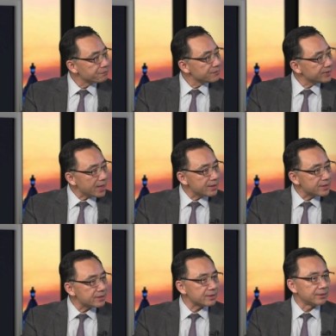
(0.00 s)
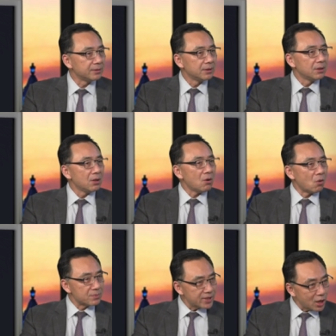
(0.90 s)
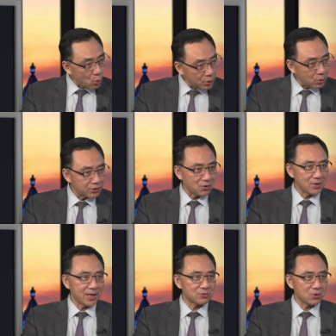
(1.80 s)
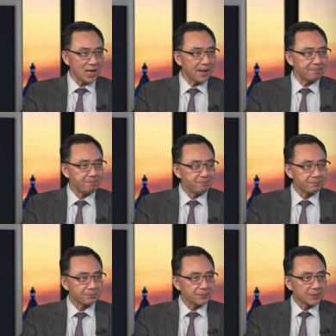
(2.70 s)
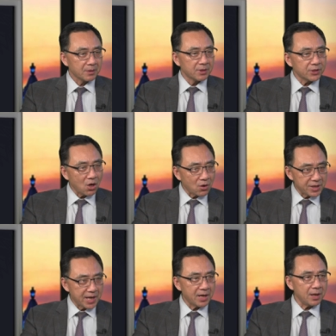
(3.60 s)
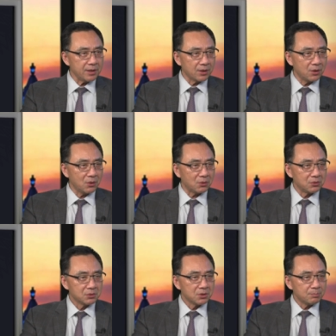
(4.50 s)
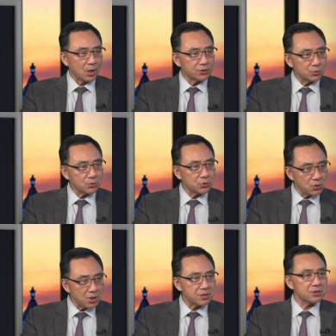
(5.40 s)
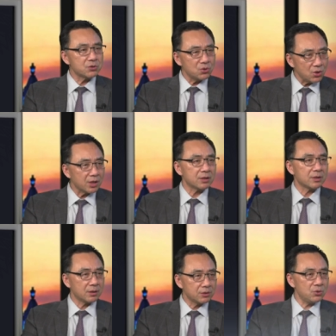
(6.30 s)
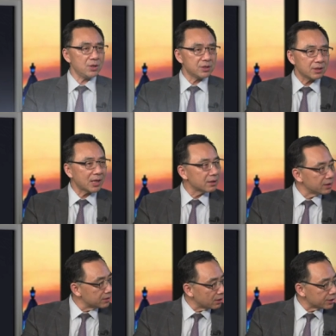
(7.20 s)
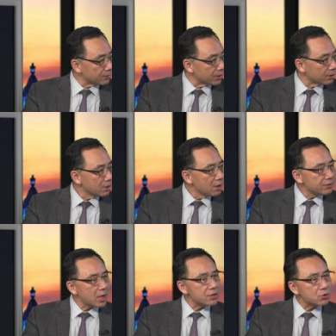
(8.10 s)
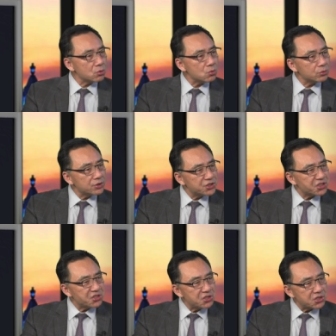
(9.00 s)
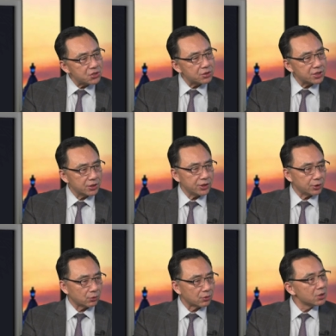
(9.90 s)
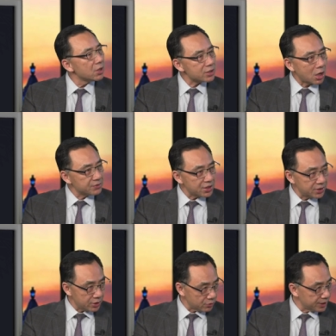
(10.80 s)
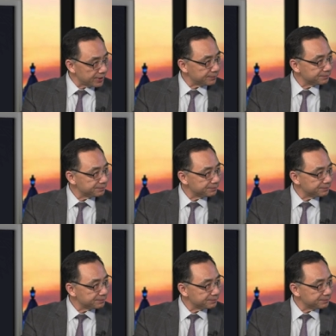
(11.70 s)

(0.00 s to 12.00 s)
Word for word: 但是我们再回过头来说看，到了延安以后，毛泽东确实确定了他的领导地位，但是中共的情治这个系统掌握在谁的手里呢？